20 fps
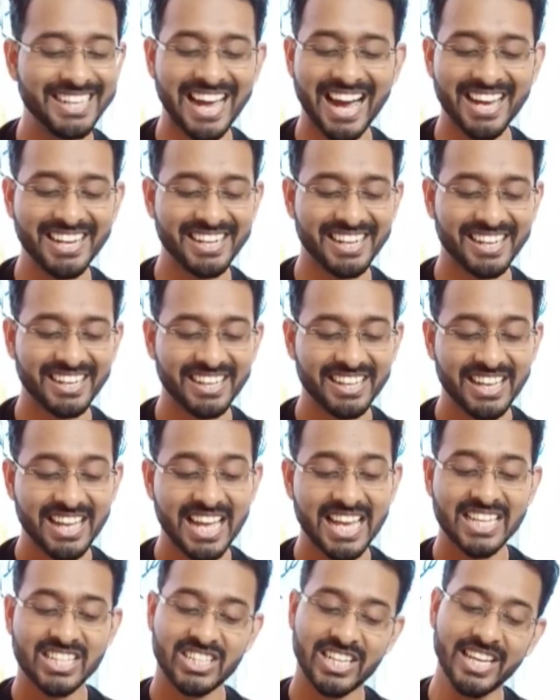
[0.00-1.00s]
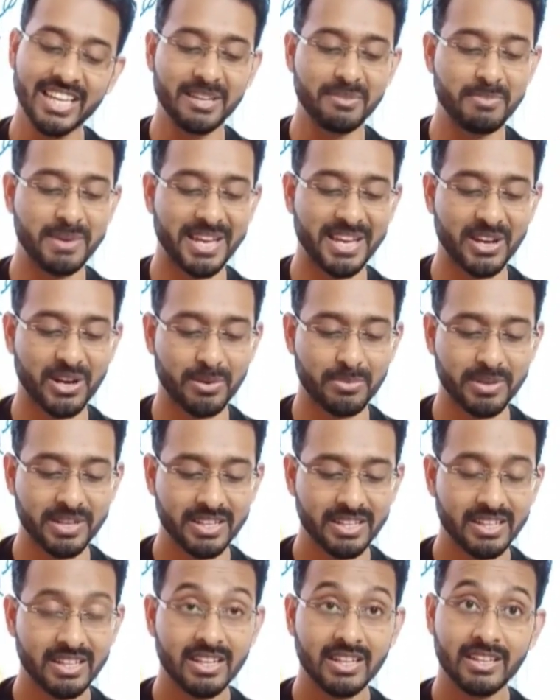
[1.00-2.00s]
না না ঠিক মেয়ে হবে
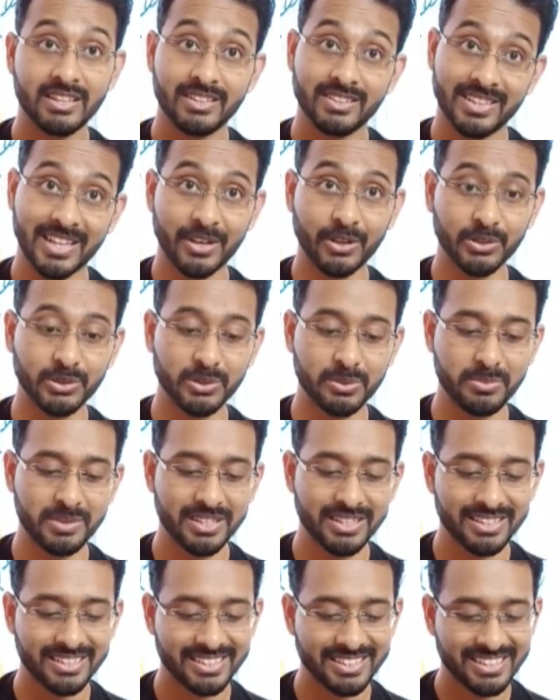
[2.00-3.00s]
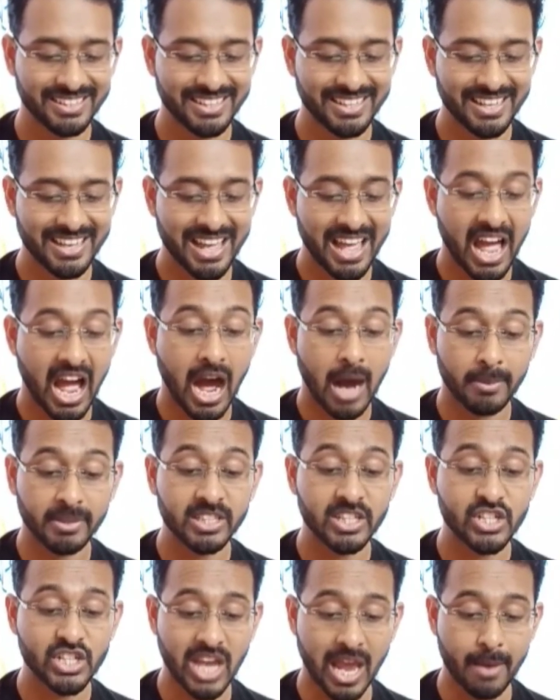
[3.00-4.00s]
দেখো তুমি
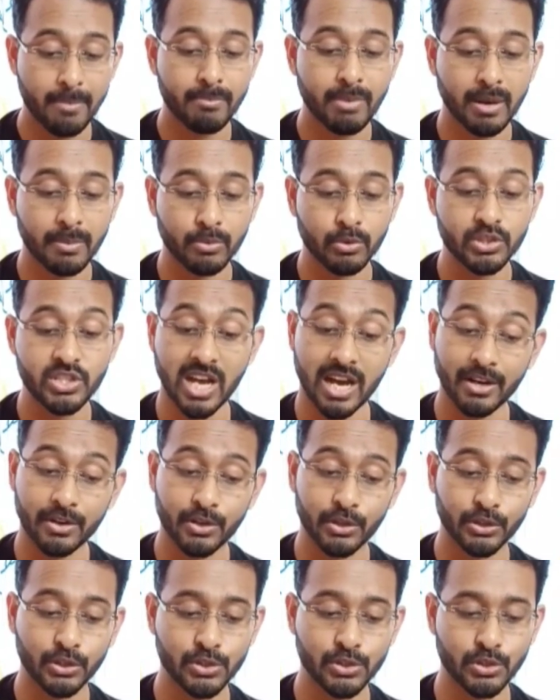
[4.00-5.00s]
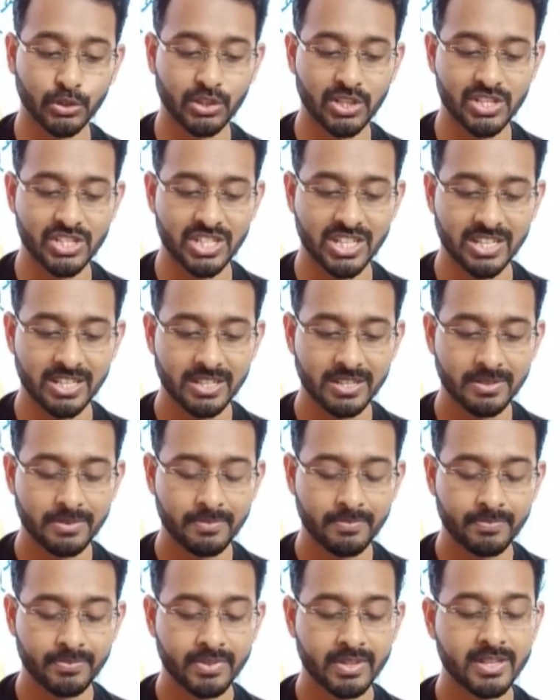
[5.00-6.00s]
আমাদের শ্যামবাবু জাগ্রত জ্যোতিষী
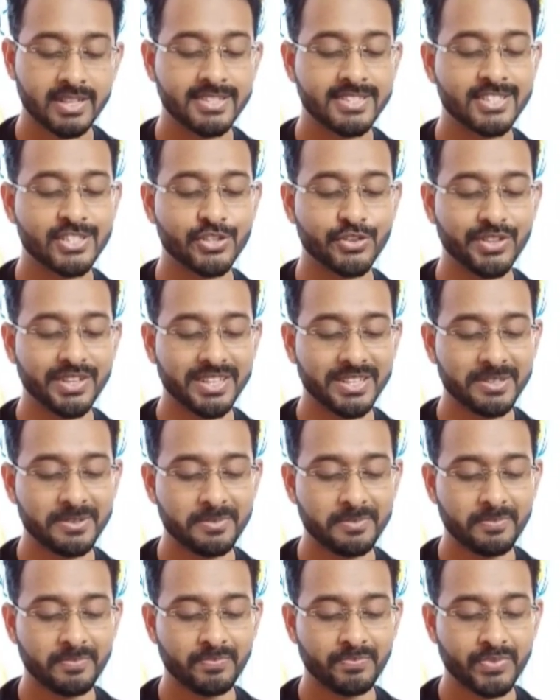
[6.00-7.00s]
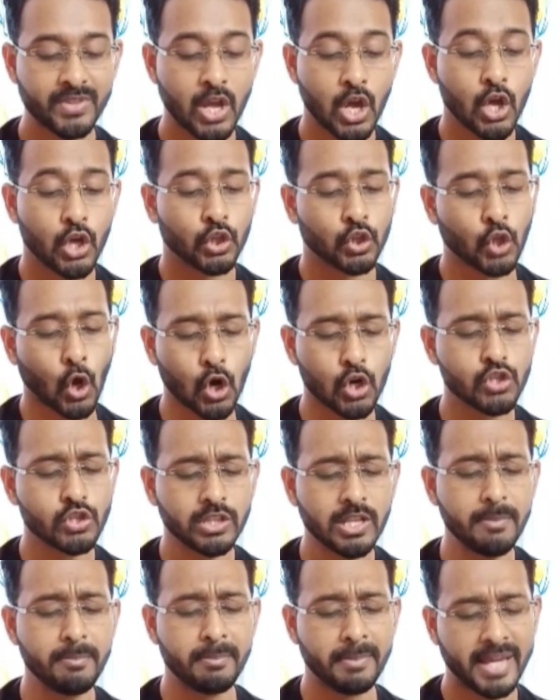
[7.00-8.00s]
স্ত্রী ধরো
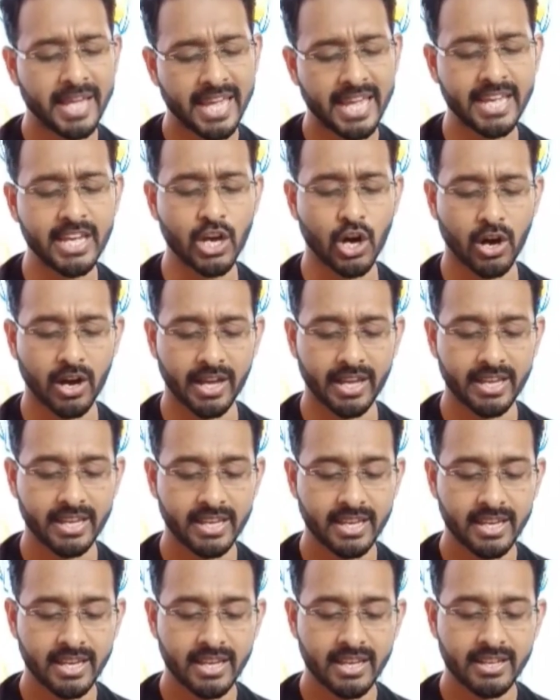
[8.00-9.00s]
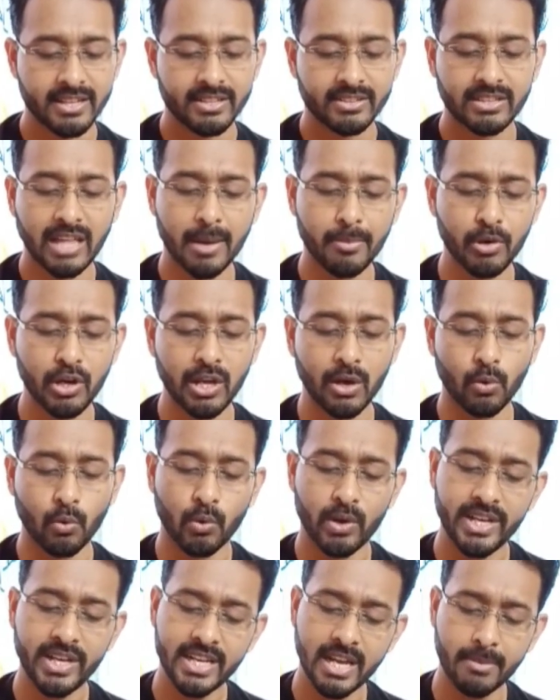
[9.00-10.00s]
যদি মেয়েই হয় তা বলে
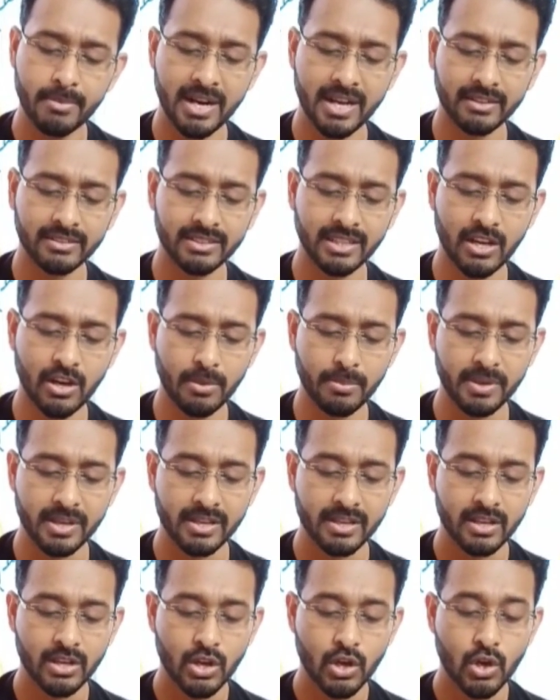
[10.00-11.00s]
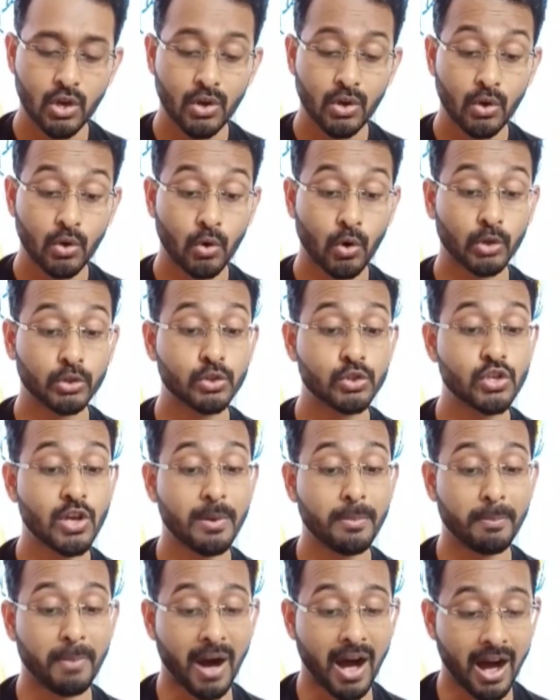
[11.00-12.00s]
ওই নাম রাখতে হবে কত
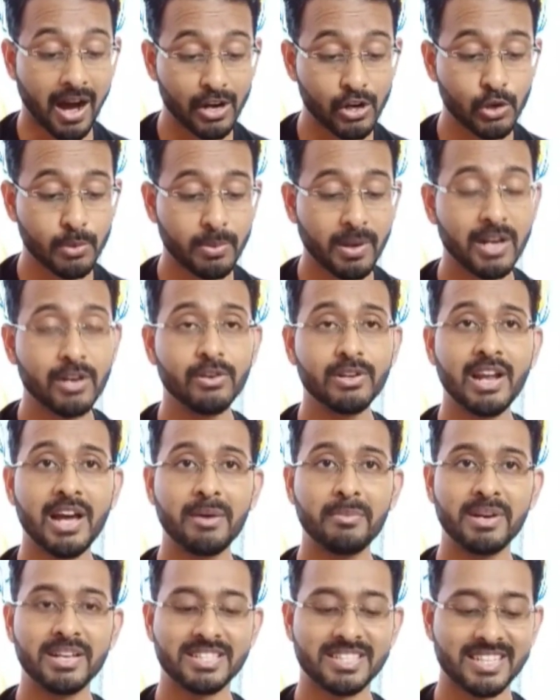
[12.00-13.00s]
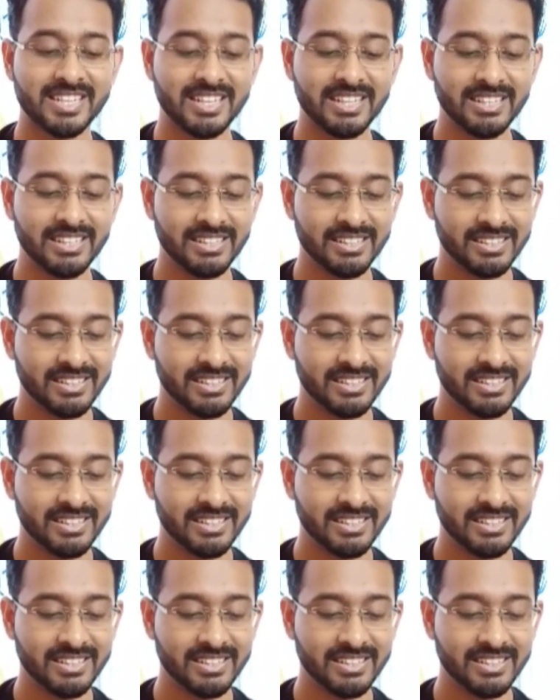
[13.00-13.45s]
সব ভালো ভালো নাম আছে